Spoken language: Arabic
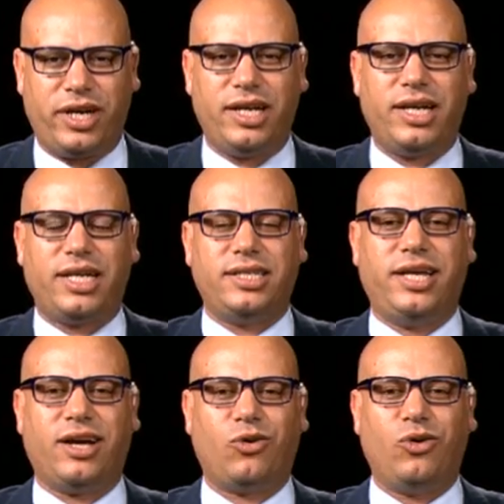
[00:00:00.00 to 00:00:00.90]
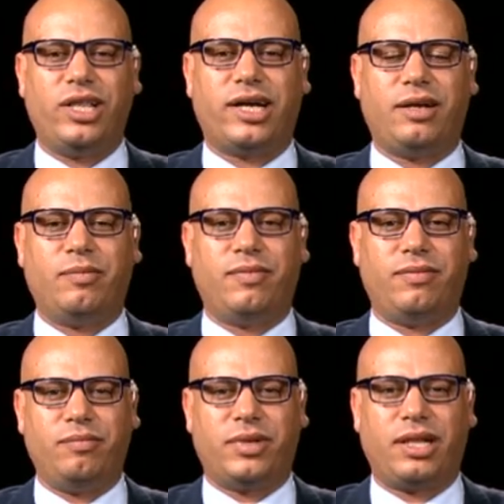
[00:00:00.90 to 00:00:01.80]
فعلا غادي تحققوا هذاك
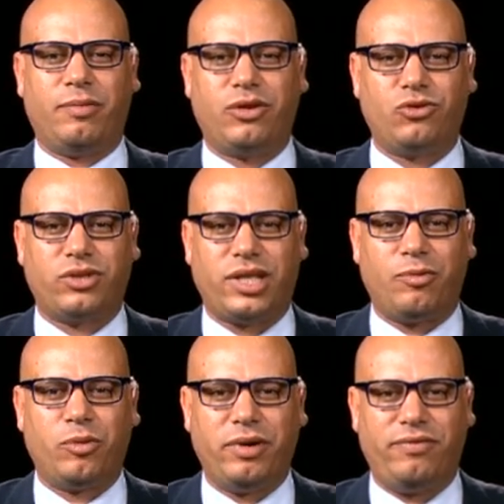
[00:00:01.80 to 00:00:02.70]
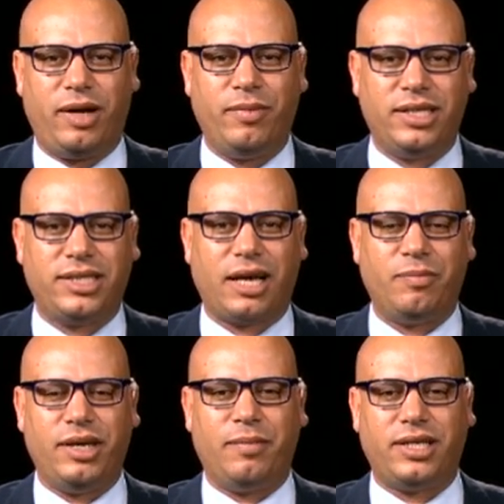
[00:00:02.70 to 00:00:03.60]
المطلب اللي كنتوا تطالبوا به في الحمله
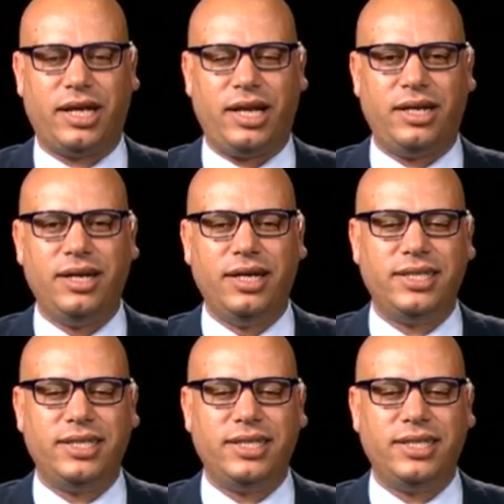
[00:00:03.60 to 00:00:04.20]
الانتخابيه مثلا